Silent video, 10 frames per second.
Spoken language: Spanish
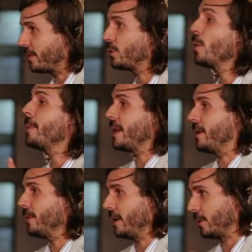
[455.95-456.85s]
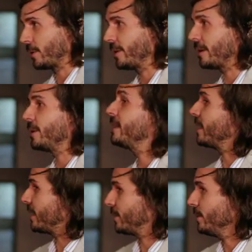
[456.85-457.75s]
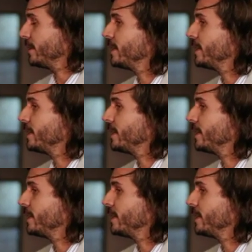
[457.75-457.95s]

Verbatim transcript: es tu película, nosotros estamos entrando,